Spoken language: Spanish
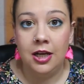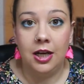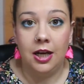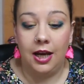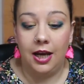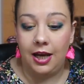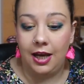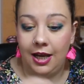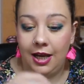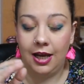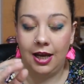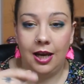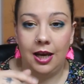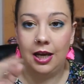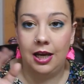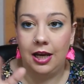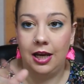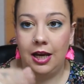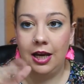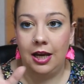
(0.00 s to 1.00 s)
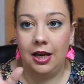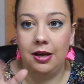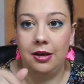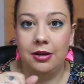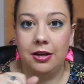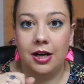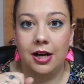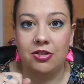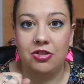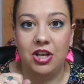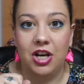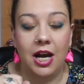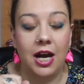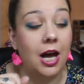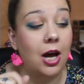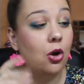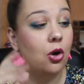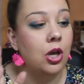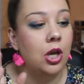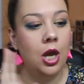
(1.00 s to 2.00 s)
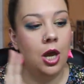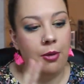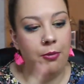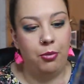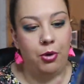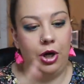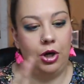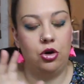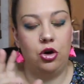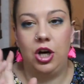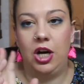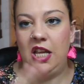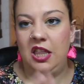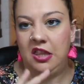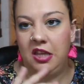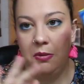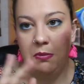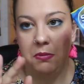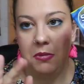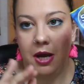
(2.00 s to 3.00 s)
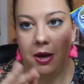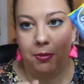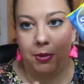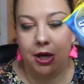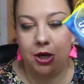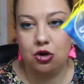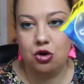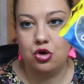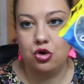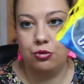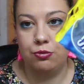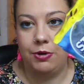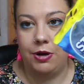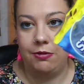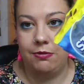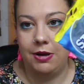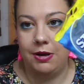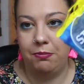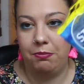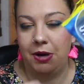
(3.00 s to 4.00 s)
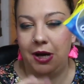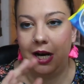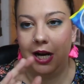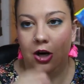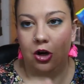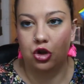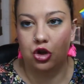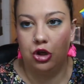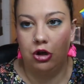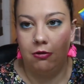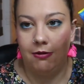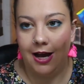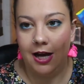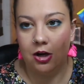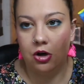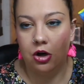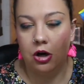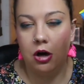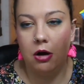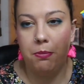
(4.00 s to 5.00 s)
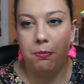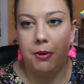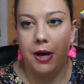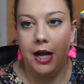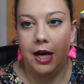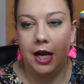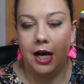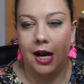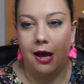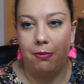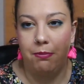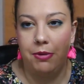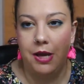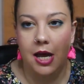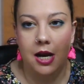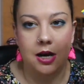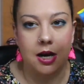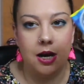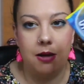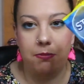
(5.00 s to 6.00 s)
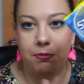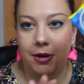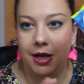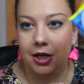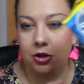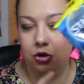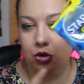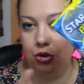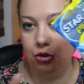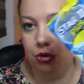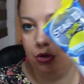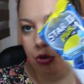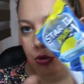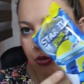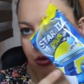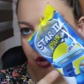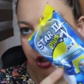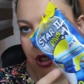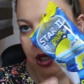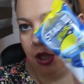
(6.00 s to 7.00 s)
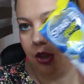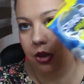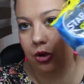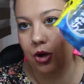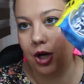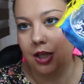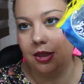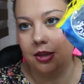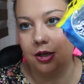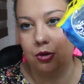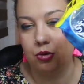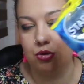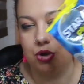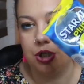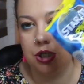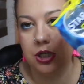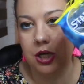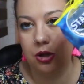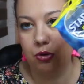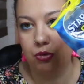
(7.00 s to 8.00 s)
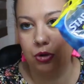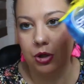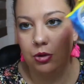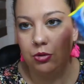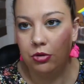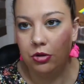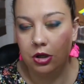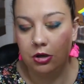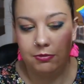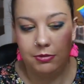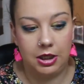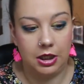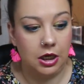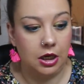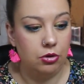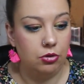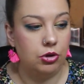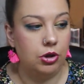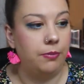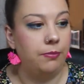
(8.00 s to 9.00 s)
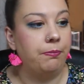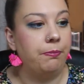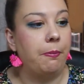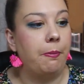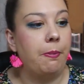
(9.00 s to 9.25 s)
eh, restregados, pues con estas me apaño súper bien. Para los sobacos, para las piernas, para todo, utilizo estas cuchillas de un euro del Mercadona.